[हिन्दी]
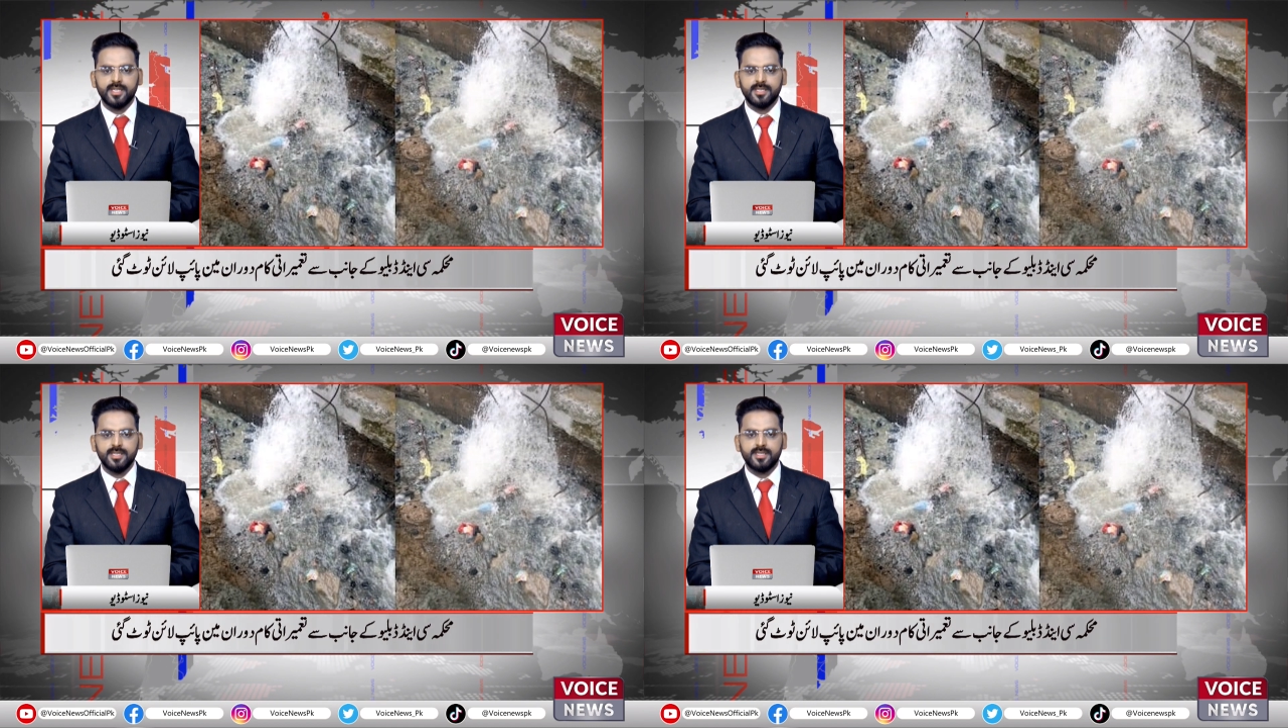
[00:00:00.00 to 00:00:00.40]

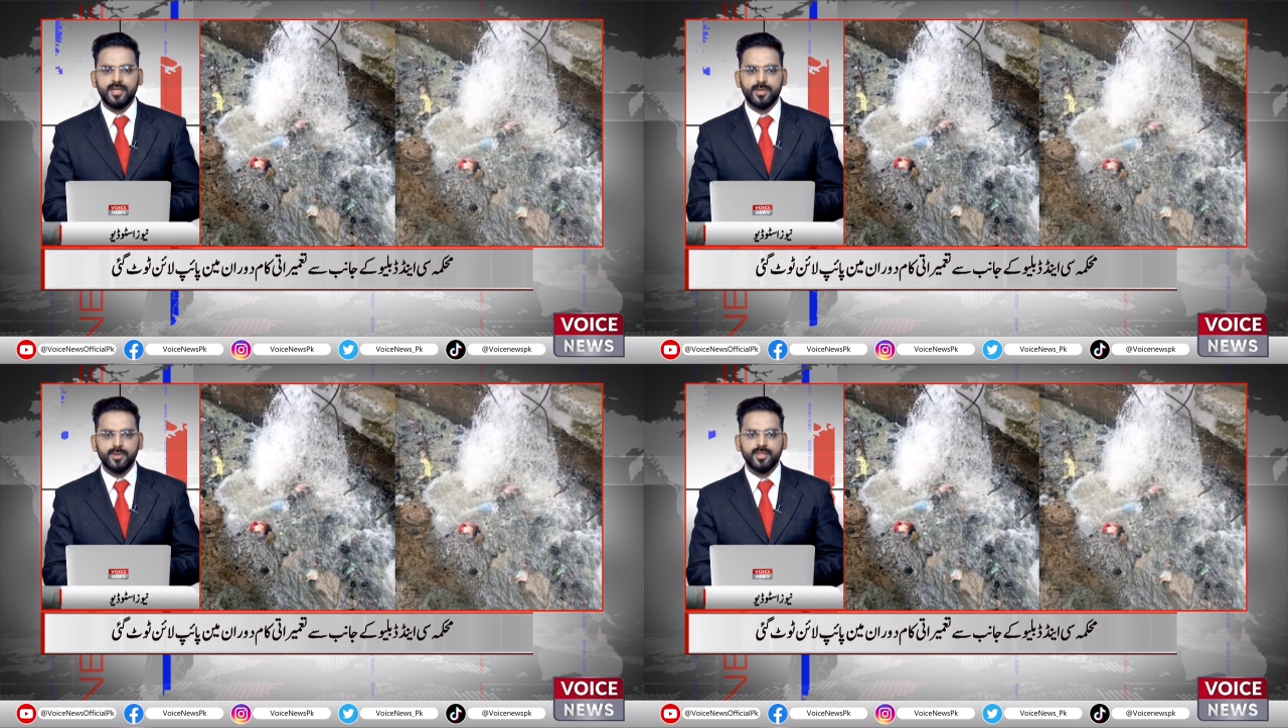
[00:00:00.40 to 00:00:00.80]
36
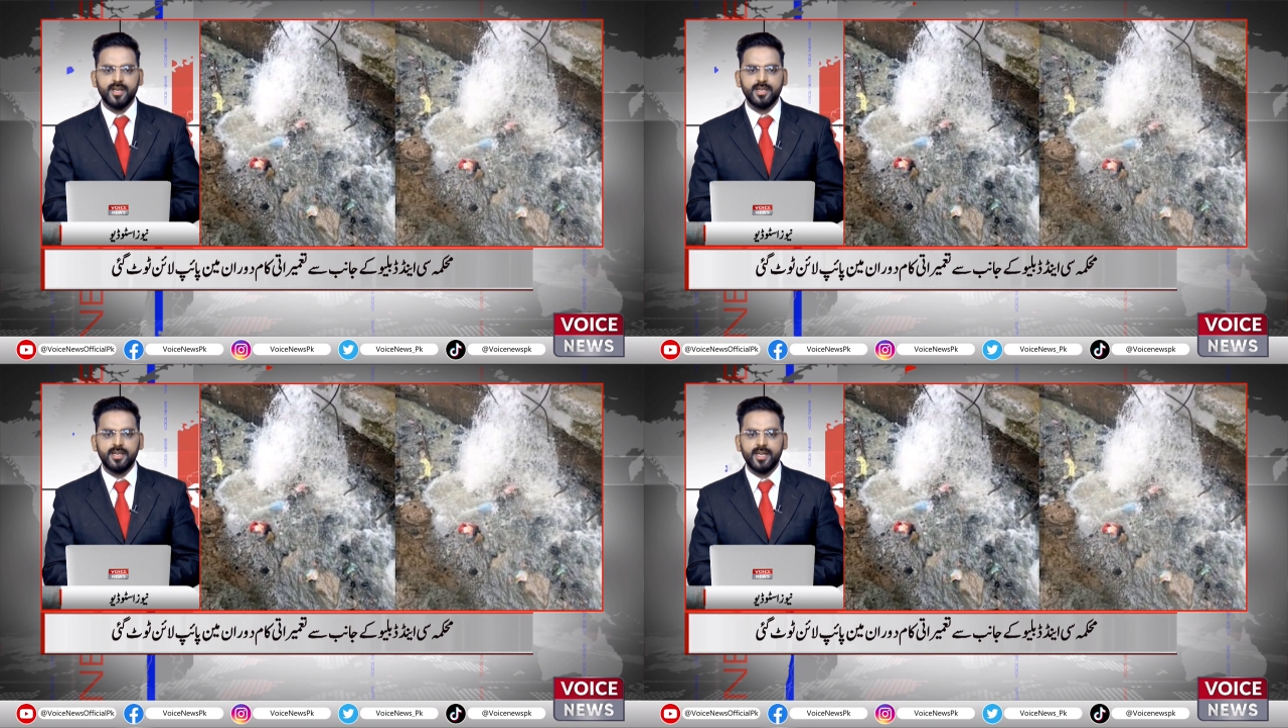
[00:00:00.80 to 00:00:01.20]
घंटों
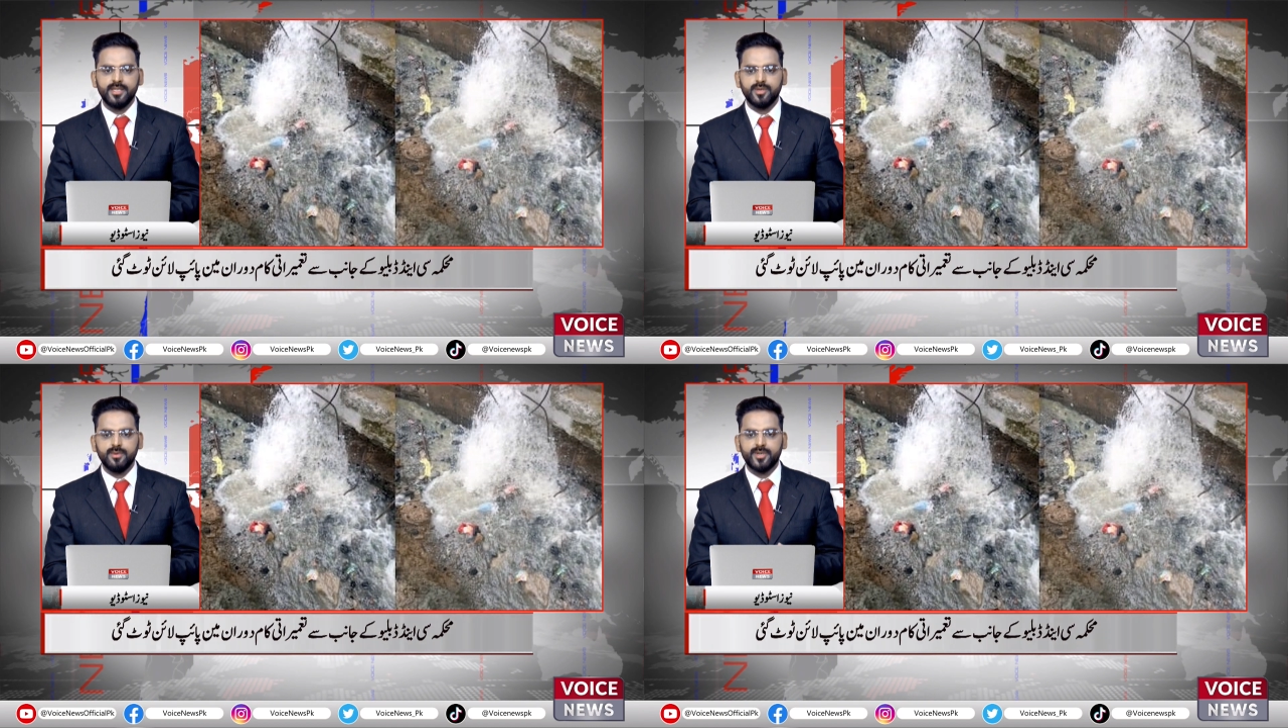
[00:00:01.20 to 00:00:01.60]
तक
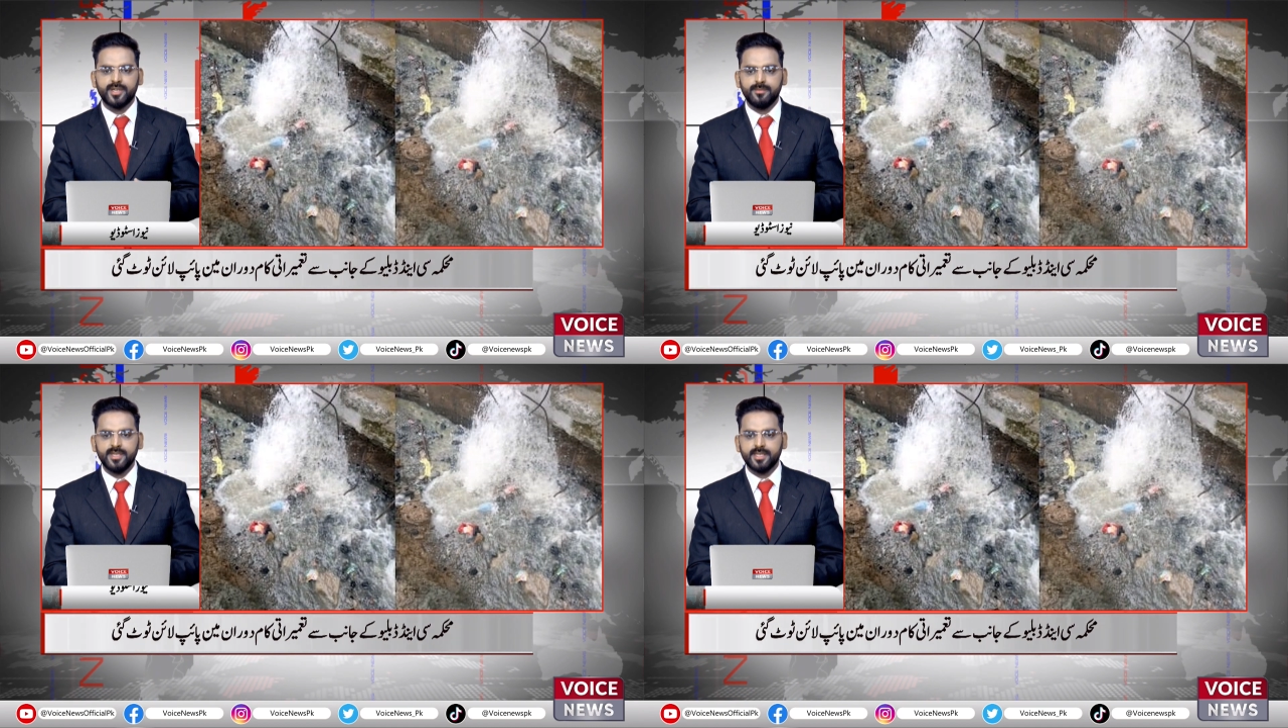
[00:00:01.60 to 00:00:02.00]
लाइन को
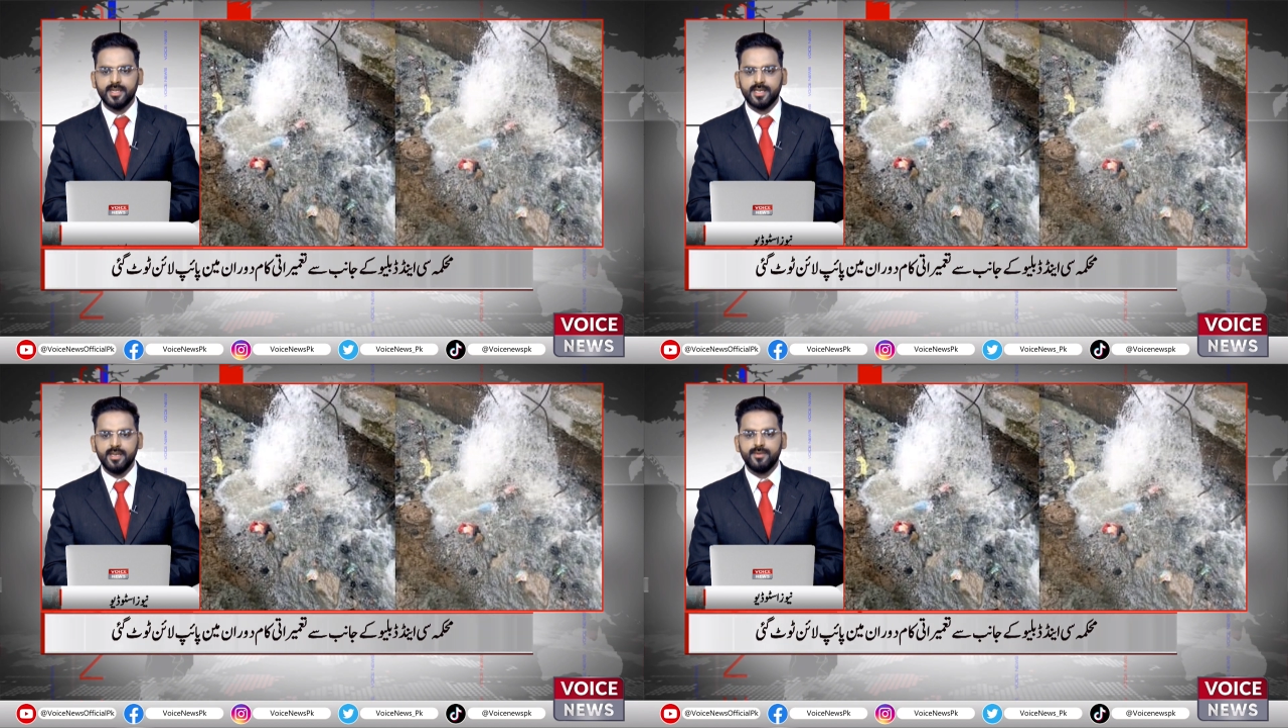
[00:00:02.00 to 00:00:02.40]
मरम्मत
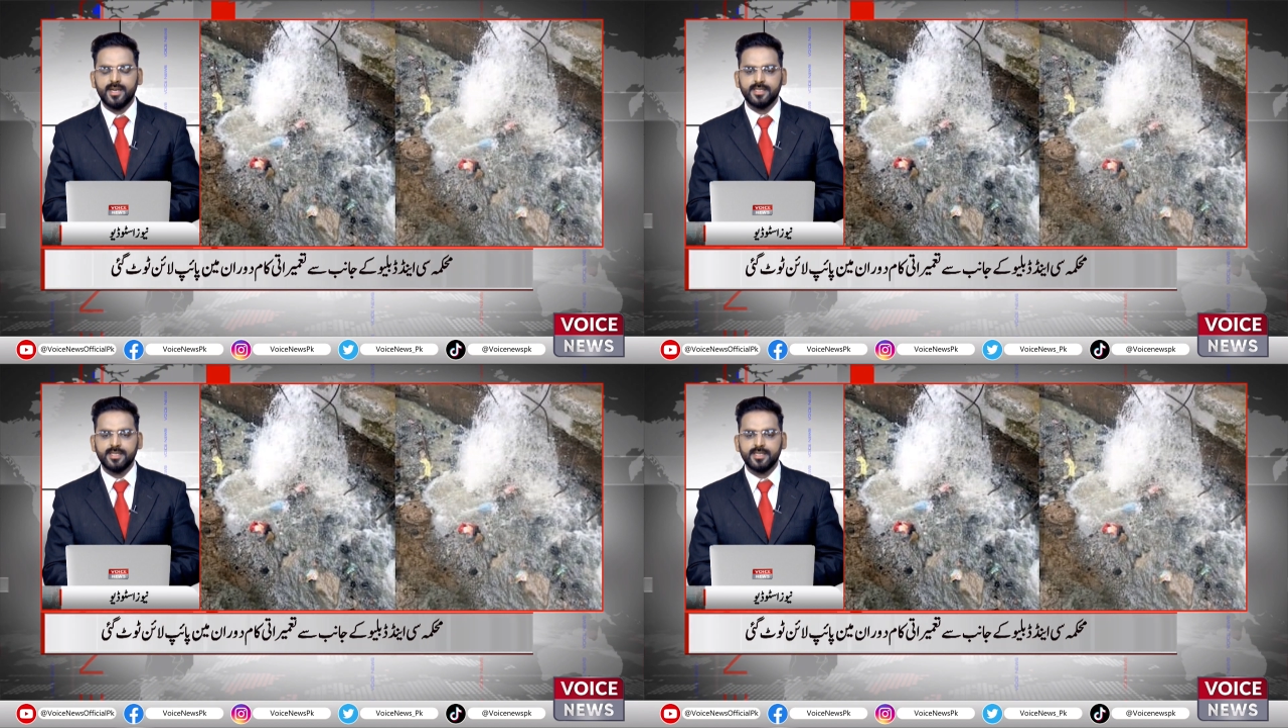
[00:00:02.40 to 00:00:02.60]
करके